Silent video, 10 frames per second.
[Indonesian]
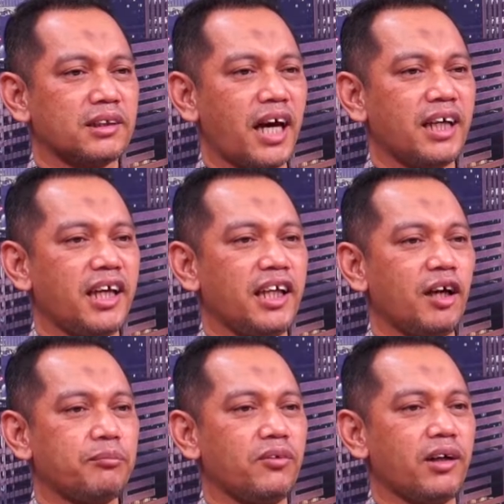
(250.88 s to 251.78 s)

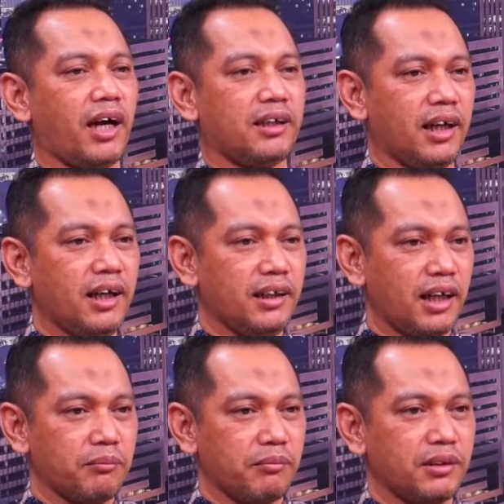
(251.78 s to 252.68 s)
Seandainya pun ada
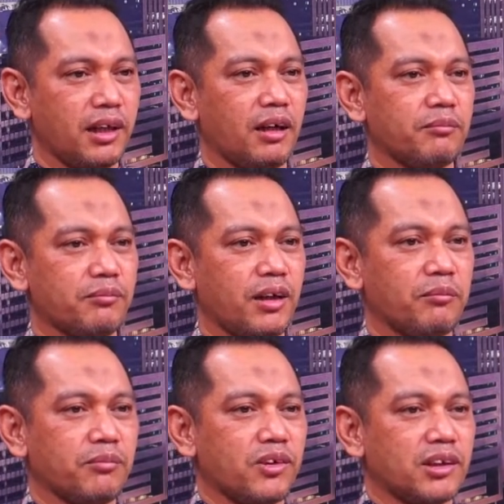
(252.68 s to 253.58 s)
dalam dalam
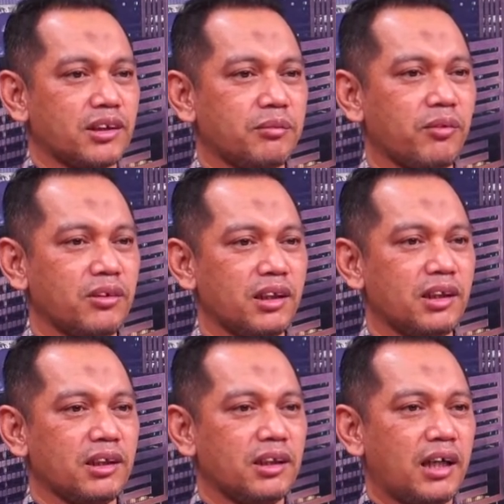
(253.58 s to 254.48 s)
dalam putusan tersebut
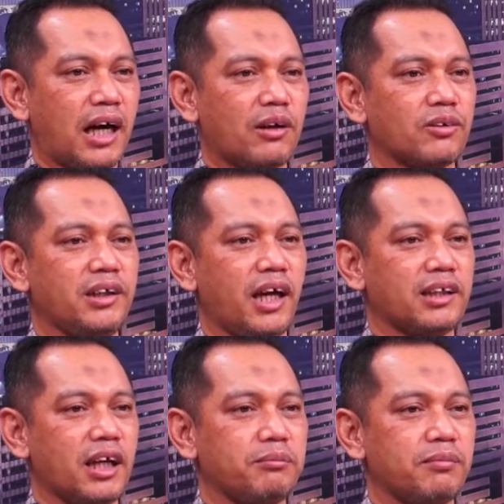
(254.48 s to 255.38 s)
harus
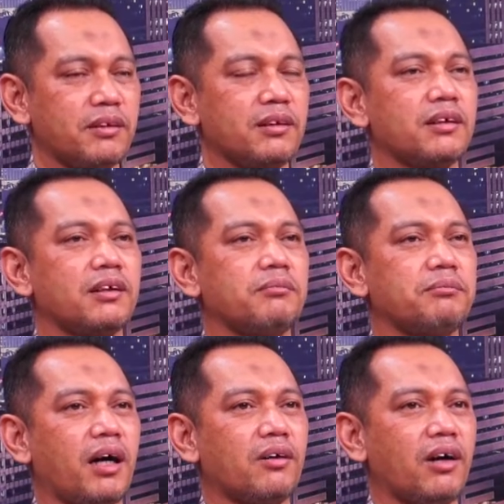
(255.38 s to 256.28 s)
dianggap
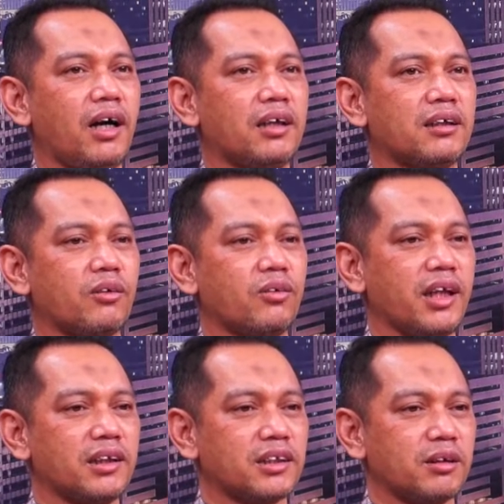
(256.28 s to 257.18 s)
bahwa
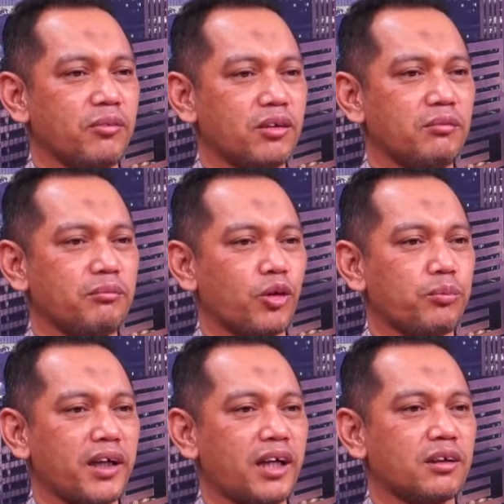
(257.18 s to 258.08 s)
kerugian tersebut
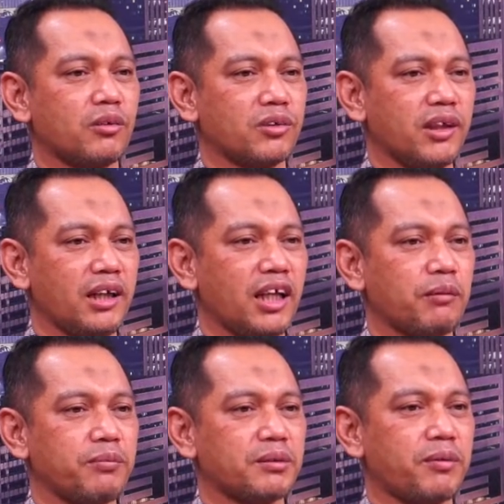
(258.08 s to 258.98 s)
merupakan kerugian
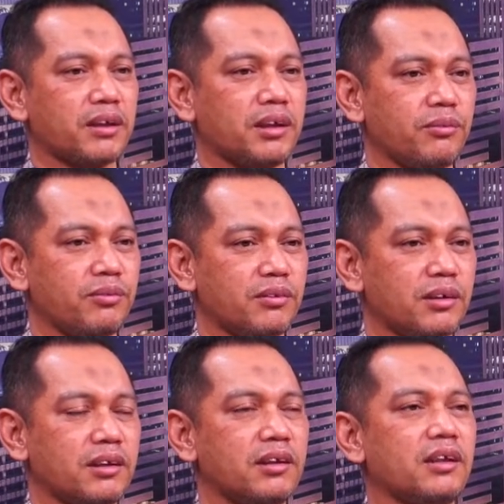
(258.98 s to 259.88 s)
dalam perspektif
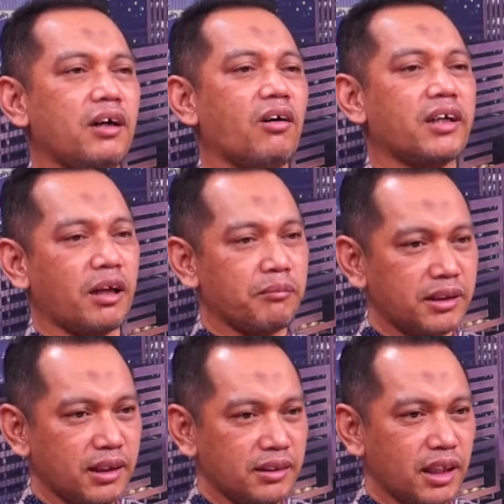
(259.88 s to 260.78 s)
on
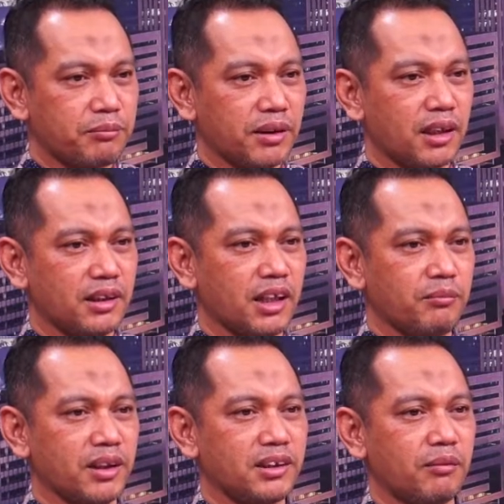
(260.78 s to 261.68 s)
rehmati gedat pasal
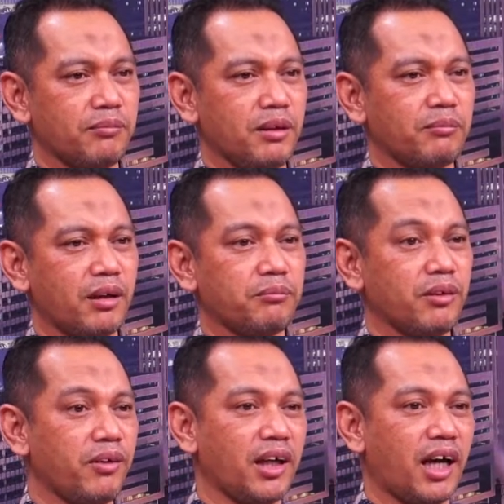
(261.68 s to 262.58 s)
1365
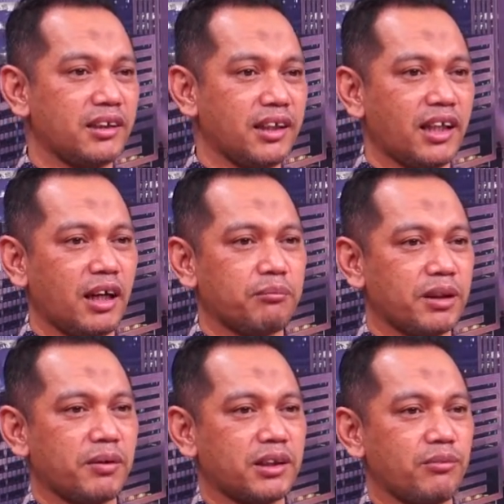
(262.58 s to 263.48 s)
BW artinya dalam
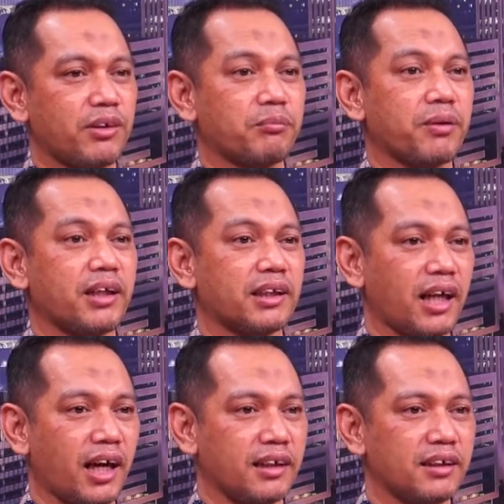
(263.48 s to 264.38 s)
perspektif
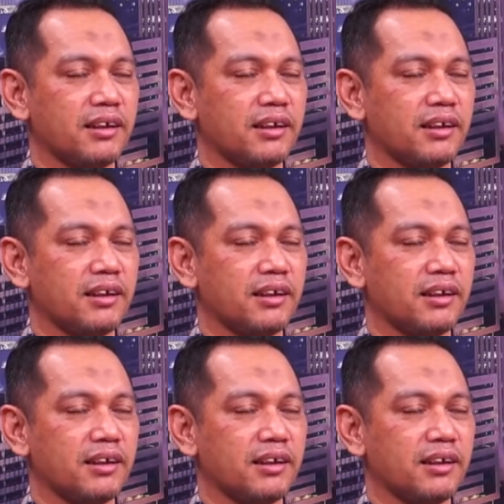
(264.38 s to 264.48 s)
keperdataan